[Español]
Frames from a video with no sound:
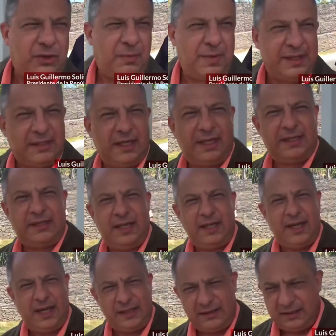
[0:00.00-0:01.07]
con Mercedes e
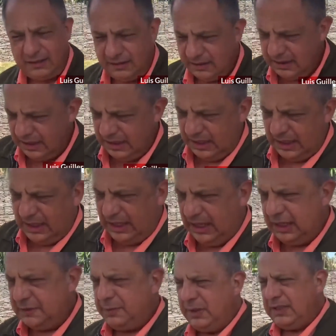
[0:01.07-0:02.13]
Inés y
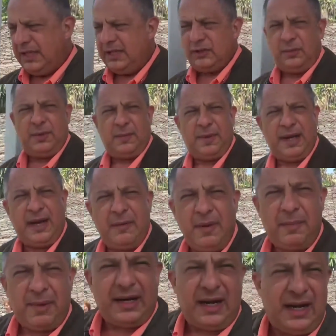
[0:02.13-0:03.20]
después de eso prepararme
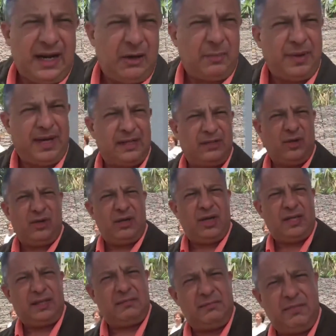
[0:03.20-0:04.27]
para la operación
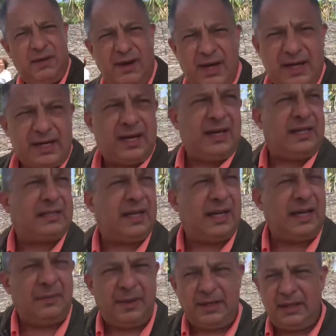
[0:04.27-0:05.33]
que me van a
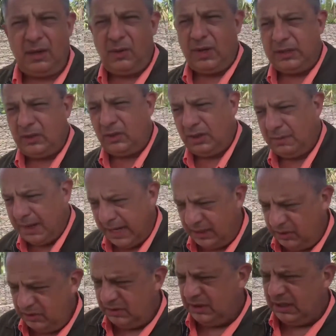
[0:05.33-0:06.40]
realizar el 24 de
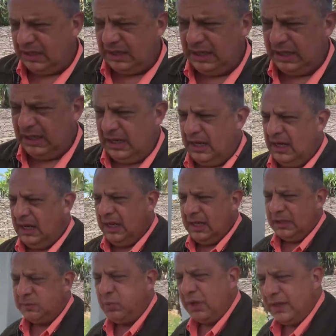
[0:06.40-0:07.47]
mayo y
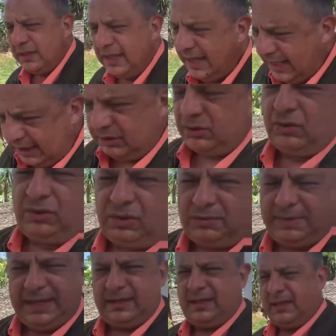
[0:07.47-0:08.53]
después de eso dos
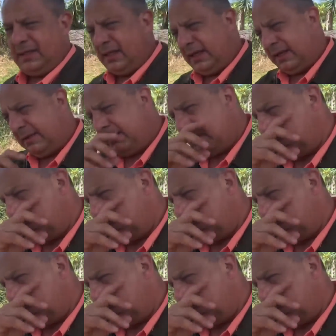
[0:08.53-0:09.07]
meses de